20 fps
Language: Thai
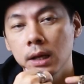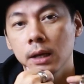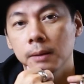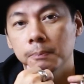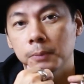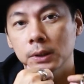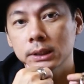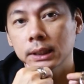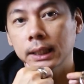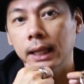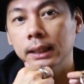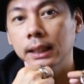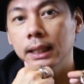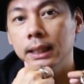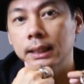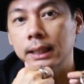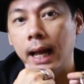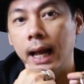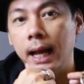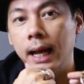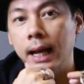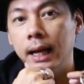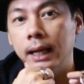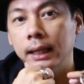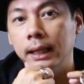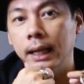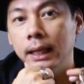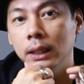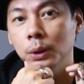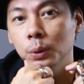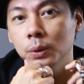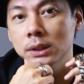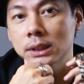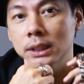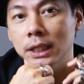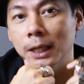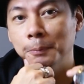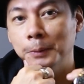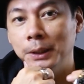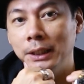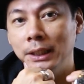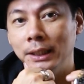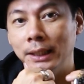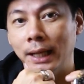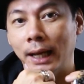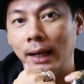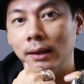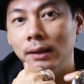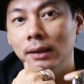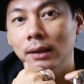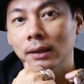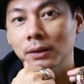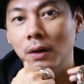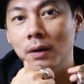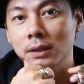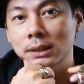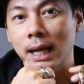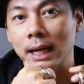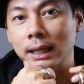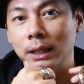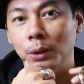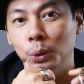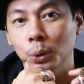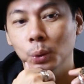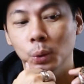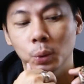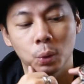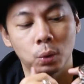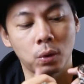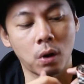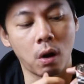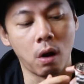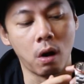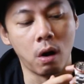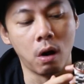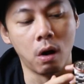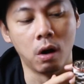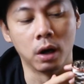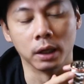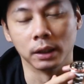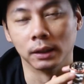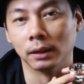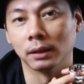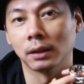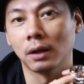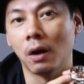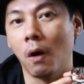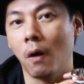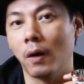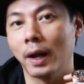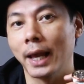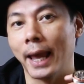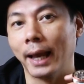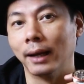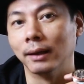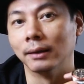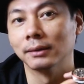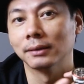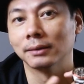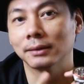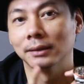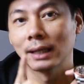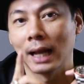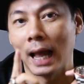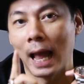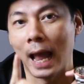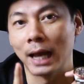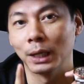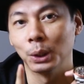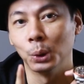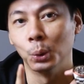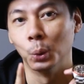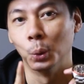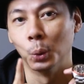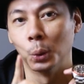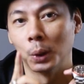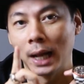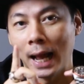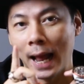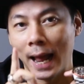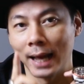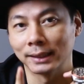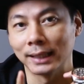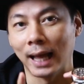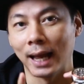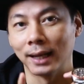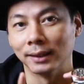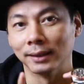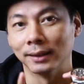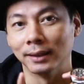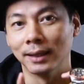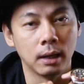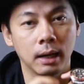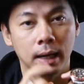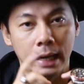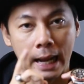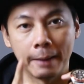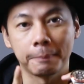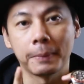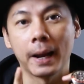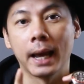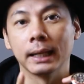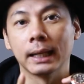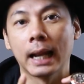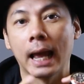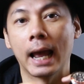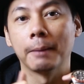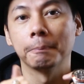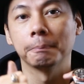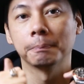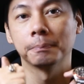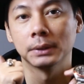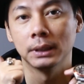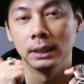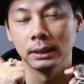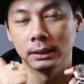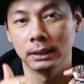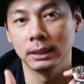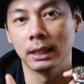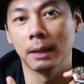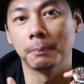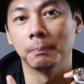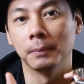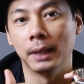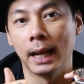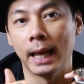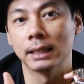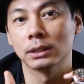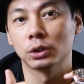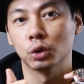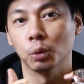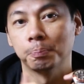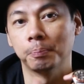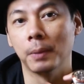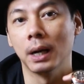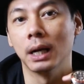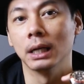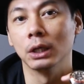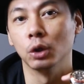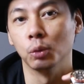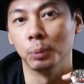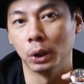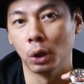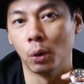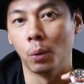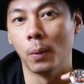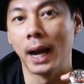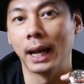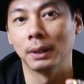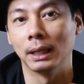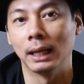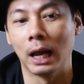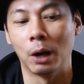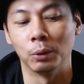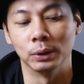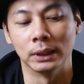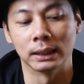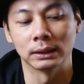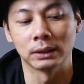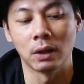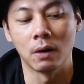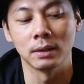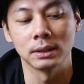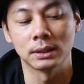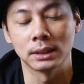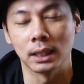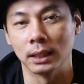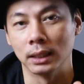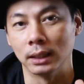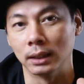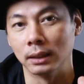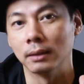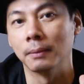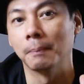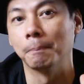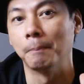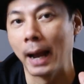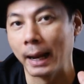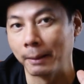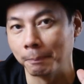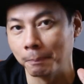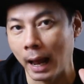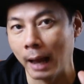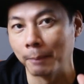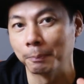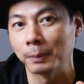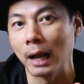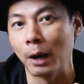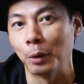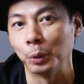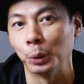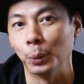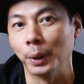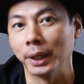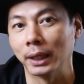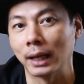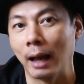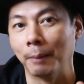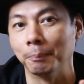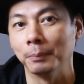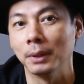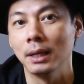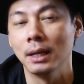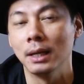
เพราะฉะนั้นนาฬิกาในรุ่น GMT เนี่ยนอกจากเราดูคออ่อนคอแข็งข้างรูข้างตันและภายน้ำที่เทียมและซูเปอร์ลูมิโนวาเรายังต้องเจอบานพับเขาด้วยครับ